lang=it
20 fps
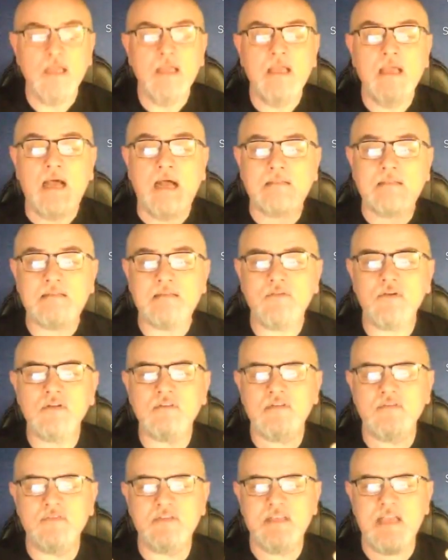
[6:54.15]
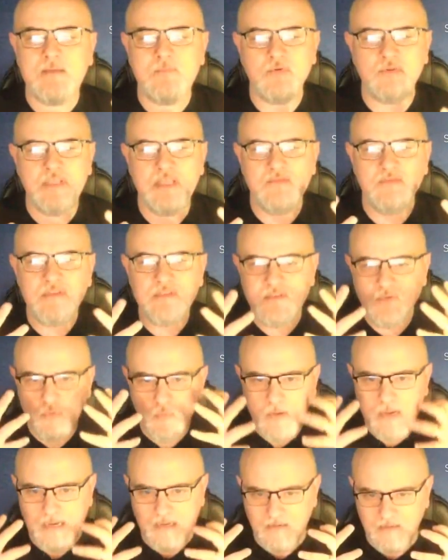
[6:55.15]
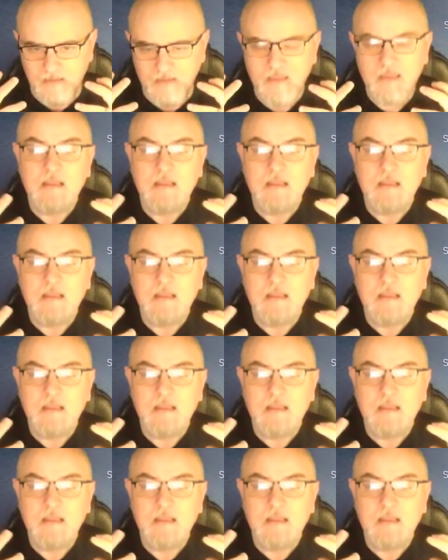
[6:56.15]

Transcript: altre volte vediamo dei visi umani,